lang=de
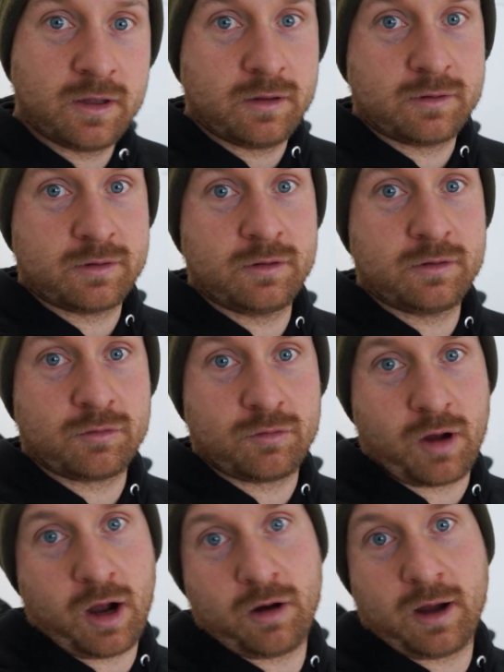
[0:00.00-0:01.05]
sind
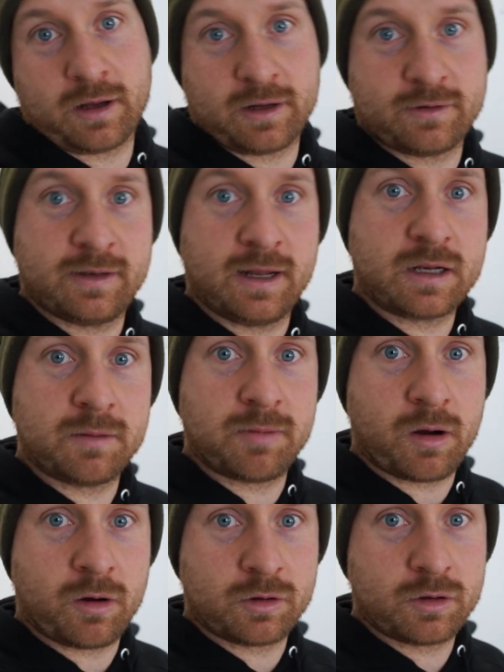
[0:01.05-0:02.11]
ja auch ganz nett
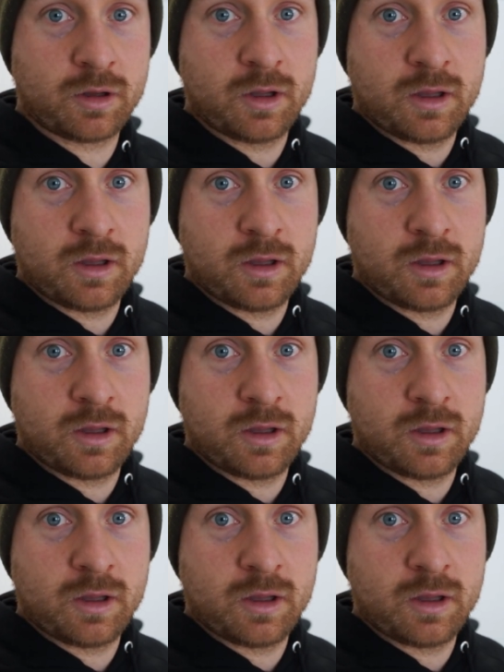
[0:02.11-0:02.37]
gebaut.